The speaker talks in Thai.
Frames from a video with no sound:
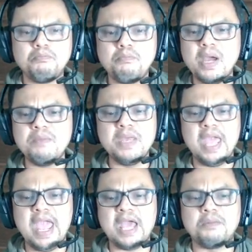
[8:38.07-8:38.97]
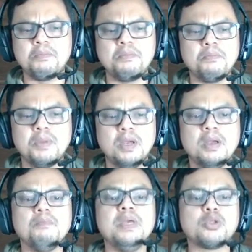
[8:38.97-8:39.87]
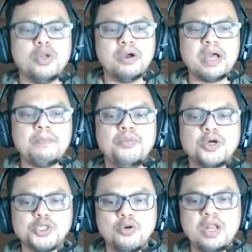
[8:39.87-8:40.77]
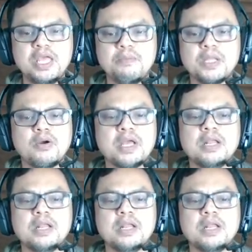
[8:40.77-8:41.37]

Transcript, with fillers: ไม่มี and มีตัวเดียวครับ not only ไม่ต้อง